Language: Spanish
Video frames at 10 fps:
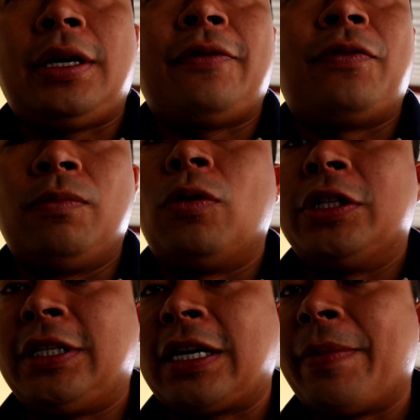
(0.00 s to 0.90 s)
eh,
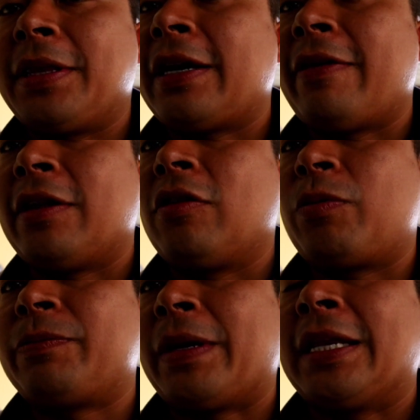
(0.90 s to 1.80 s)
futbolísticamente hablando,
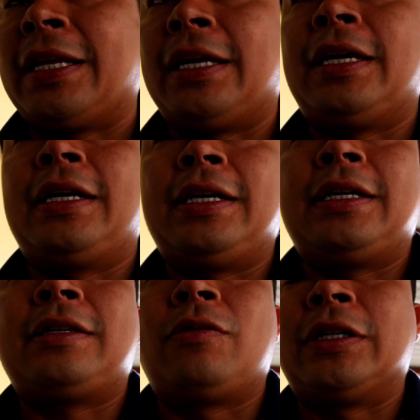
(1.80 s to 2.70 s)
pues para
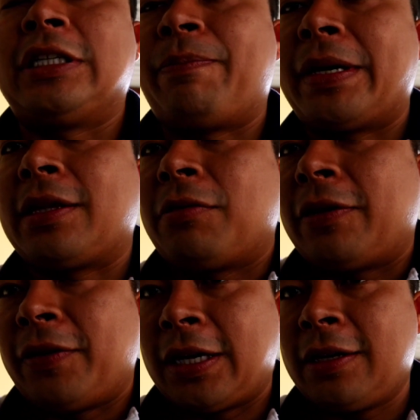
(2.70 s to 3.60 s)
tener o hacer parte de
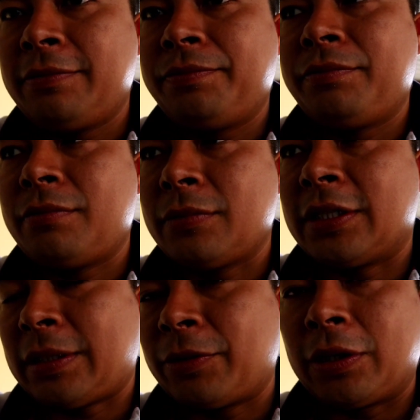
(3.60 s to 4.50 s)
una final.
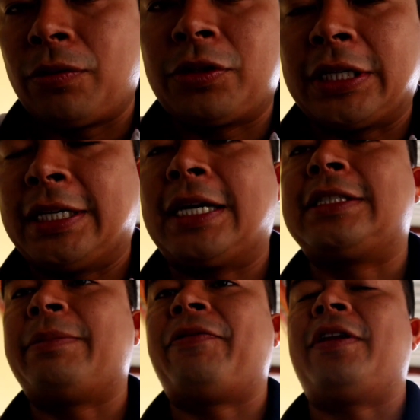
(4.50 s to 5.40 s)
Estamos seguros que llega
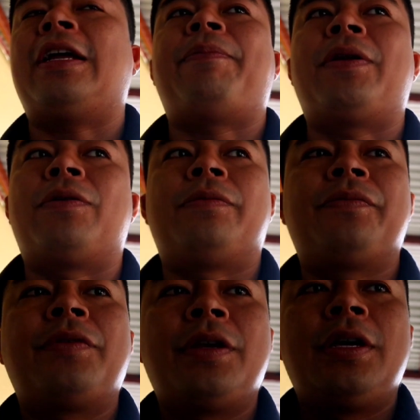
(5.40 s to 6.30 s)
a semifinal, pero
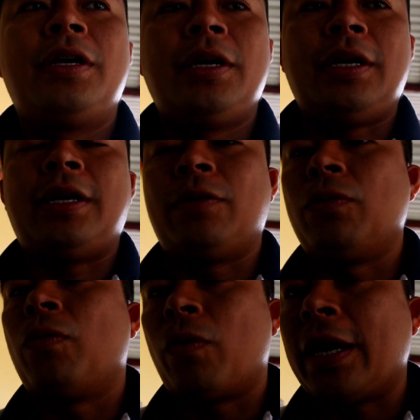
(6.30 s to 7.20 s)
eh,
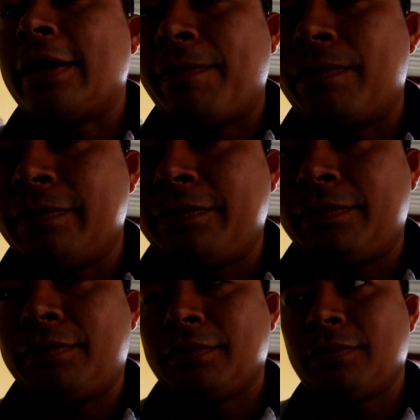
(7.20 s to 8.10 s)
Uruguay
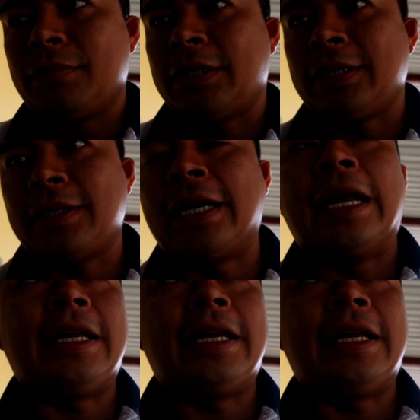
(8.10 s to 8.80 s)
eh,